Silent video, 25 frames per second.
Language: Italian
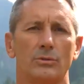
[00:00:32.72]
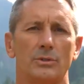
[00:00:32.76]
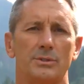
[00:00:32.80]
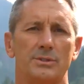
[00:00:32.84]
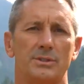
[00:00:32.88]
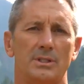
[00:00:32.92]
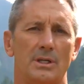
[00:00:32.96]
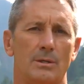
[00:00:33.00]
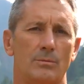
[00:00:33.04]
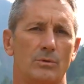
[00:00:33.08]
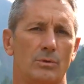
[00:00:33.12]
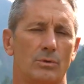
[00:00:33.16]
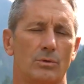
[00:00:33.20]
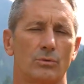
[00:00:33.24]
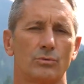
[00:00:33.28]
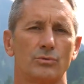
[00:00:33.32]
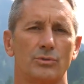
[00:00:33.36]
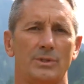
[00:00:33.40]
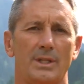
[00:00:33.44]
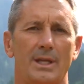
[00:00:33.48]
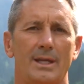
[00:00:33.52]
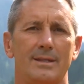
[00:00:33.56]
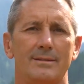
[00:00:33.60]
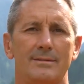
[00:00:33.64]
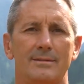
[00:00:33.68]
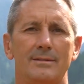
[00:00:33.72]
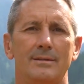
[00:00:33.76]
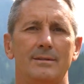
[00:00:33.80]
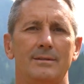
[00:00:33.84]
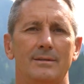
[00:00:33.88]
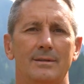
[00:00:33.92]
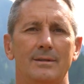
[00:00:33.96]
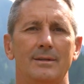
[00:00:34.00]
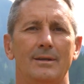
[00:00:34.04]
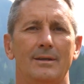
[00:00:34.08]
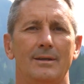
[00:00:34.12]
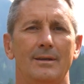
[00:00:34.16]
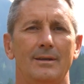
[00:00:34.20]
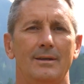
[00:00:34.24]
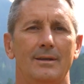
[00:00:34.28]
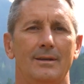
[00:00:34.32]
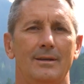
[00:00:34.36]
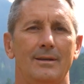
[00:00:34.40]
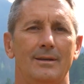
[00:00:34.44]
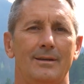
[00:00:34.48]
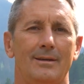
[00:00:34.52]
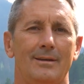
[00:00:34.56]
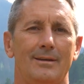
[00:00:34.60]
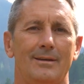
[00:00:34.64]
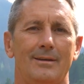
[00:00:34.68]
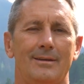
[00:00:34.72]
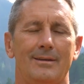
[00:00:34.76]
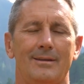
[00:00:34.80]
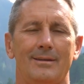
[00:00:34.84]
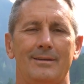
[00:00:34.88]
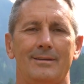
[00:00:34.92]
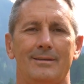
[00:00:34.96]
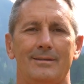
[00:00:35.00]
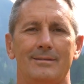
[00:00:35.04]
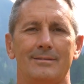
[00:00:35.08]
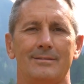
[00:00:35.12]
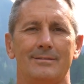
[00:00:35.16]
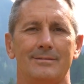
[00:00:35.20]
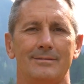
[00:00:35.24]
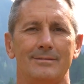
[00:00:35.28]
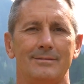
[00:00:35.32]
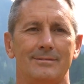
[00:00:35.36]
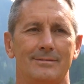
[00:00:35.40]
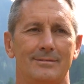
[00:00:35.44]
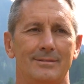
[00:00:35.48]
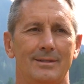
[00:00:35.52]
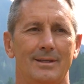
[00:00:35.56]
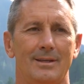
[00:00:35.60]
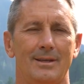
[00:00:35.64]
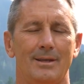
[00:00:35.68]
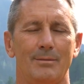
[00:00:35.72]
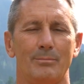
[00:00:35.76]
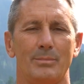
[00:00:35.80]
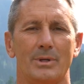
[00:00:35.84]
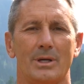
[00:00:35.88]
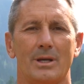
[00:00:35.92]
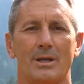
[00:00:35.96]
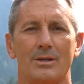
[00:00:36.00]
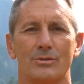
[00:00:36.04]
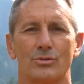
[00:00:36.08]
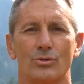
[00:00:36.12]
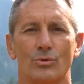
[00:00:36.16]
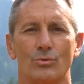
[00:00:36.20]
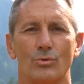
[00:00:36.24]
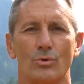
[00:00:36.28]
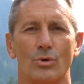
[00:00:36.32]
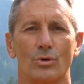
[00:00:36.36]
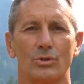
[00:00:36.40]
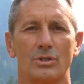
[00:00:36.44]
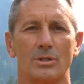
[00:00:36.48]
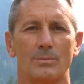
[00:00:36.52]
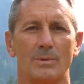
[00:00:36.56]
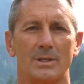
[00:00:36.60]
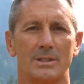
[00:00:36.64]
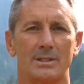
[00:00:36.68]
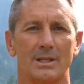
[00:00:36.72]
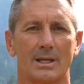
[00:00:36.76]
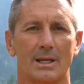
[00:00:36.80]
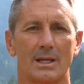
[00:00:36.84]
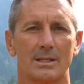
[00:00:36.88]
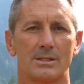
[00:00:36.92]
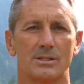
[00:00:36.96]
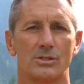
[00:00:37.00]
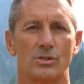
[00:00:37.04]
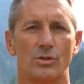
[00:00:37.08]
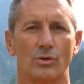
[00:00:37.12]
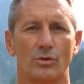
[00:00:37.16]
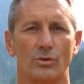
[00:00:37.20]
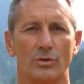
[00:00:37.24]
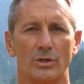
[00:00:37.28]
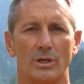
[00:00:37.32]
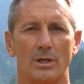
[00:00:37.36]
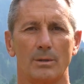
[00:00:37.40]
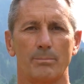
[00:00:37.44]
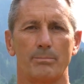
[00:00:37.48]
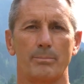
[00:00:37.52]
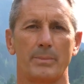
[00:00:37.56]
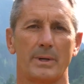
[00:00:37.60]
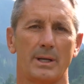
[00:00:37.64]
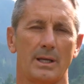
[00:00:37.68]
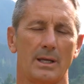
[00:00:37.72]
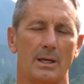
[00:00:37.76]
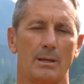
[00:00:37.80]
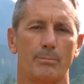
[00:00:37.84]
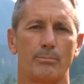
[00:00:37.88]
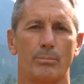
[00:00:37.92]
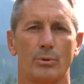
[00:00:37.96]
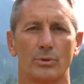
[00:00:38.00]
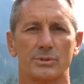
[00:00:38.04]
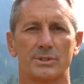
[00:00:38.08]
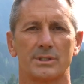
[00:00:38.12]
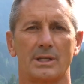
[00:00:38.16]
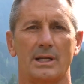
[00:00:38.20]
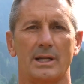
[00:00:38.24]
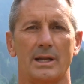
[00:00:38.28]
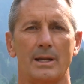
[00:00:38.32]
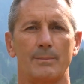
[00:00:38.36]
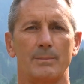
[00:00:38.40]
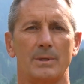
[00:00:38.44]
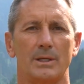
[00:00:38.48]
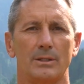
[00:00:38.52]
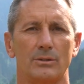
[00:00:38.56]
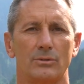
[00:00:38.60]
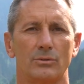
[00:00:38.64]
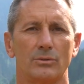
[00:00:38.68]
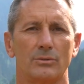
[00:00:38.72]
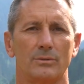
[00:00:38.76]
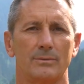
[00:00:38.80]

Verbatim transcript: e siamo contenti. Eh, perché sono un'ottima integrazione pre e post allenamento.